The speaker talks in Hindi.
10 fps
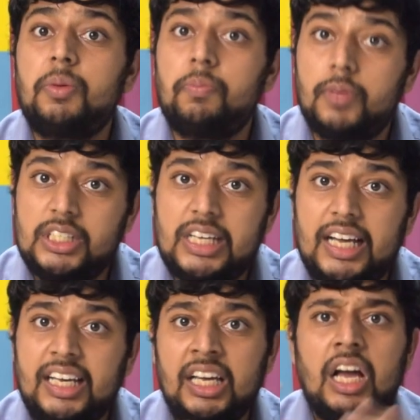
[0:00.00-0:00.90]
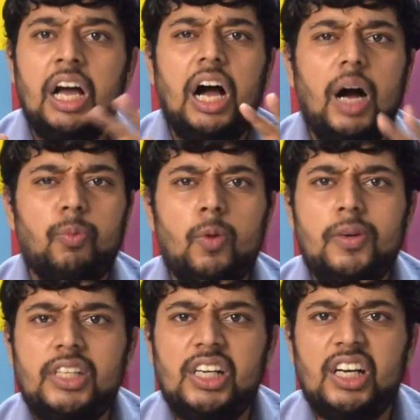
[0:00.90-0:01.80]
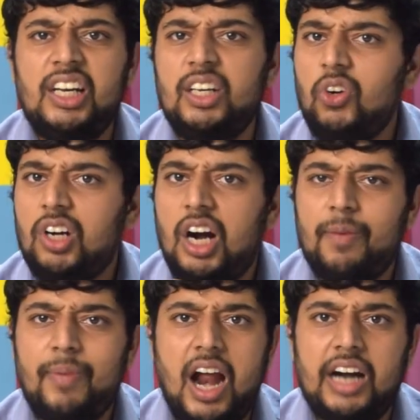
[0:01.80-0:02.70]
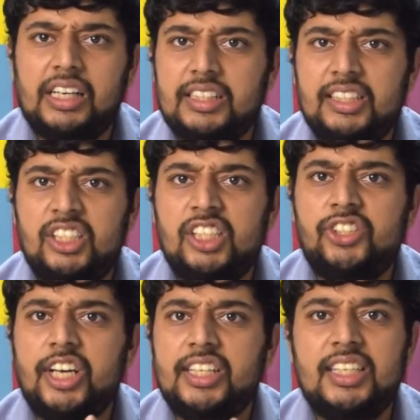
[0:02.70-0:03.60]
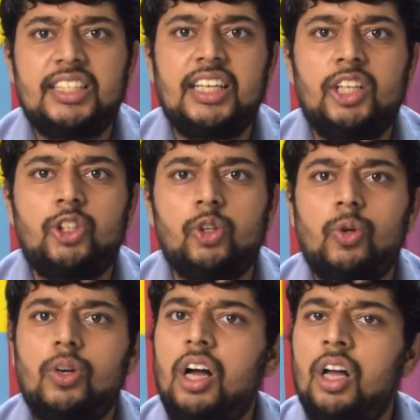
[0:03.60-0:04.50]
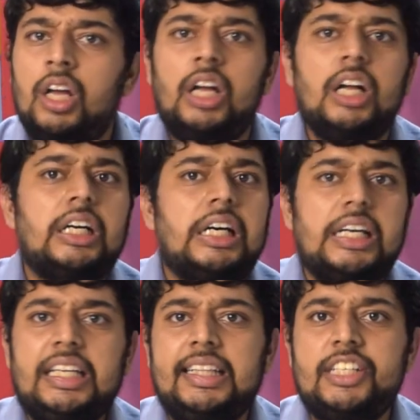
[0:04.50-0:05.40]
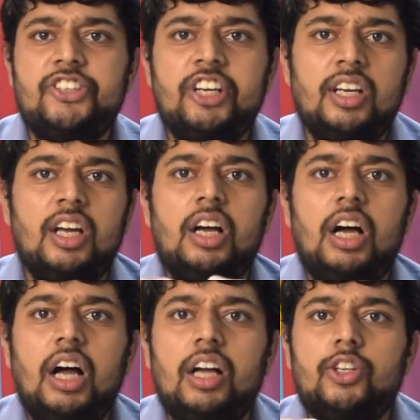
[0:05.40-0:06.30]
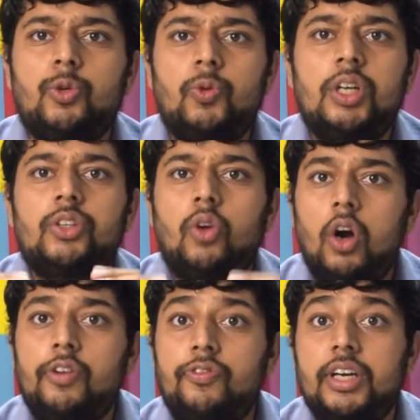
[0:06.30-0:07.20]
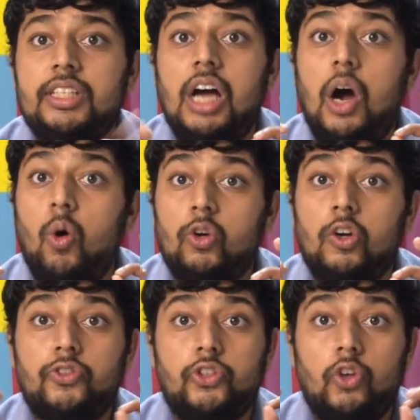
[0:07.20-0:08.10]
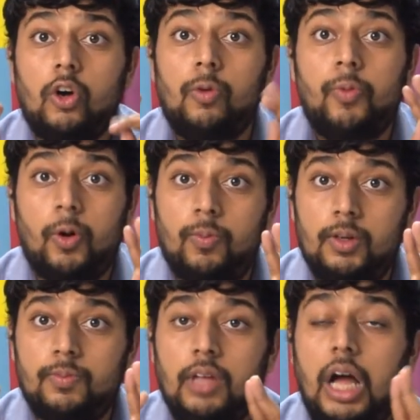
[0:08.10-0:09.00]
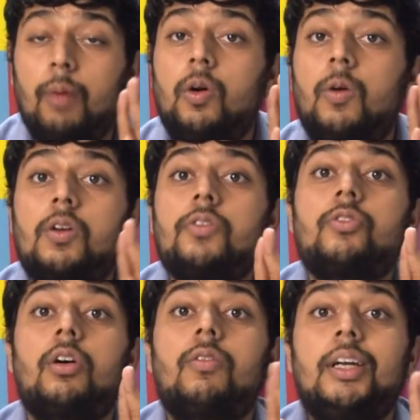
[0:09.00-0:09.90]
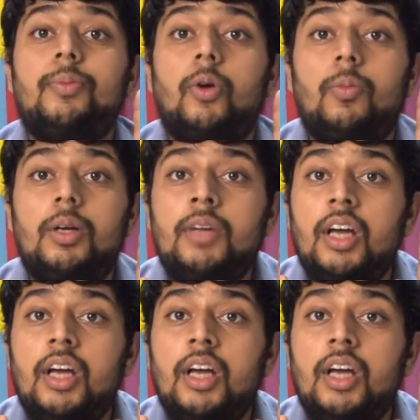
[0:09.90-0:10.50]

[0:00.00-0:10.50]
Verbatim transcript: में मिल जाएगी आपको बस ये करना है इनको कार्ड पे ऐड कर दीजिए जैसे ही सेल शुरू होगा खरीद लीजिए यू विल नॉट फेस आउट ऑफ स्टॉक प्रॉब्लम आपको आउट ऑफ स्टॉक वाली प्रॉब्लम